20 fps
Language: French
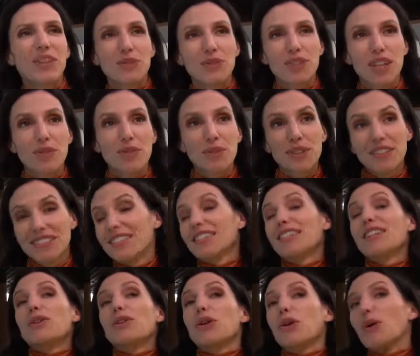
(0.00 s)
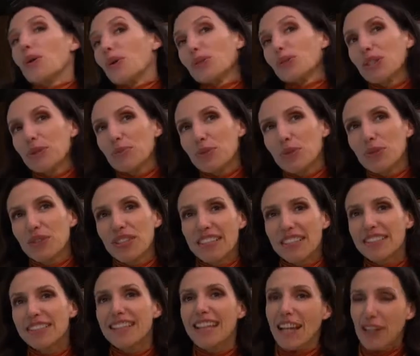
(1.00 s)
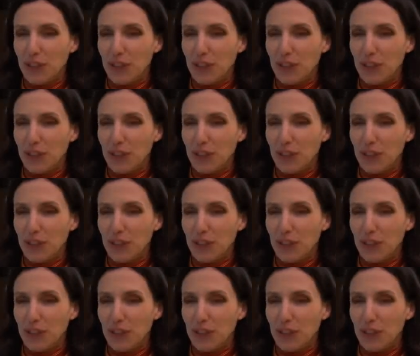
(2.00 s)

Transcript: Nous avons ici le coenzyme Q10.